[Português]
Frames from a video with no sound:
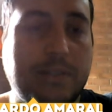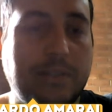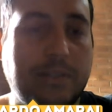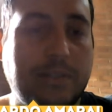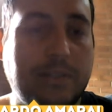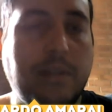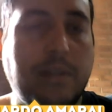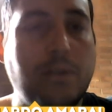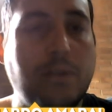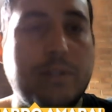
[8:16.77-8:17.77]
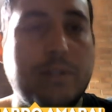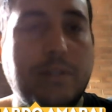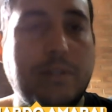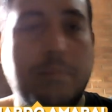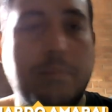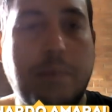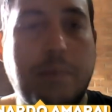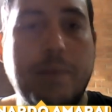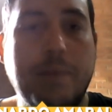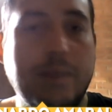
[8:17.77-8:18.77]
não é uma coisa para
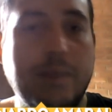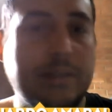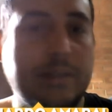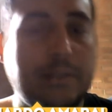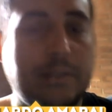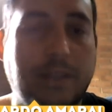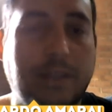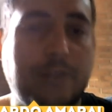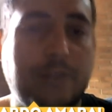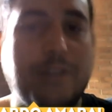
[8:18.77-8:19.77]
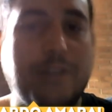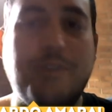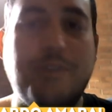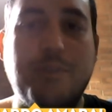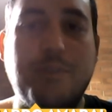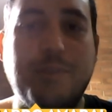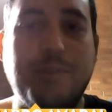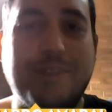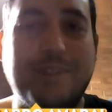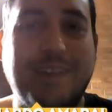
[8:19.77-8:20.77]
amanhã, né? Até que a gente vai com muito
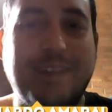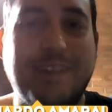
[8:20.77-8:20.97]
azar, né?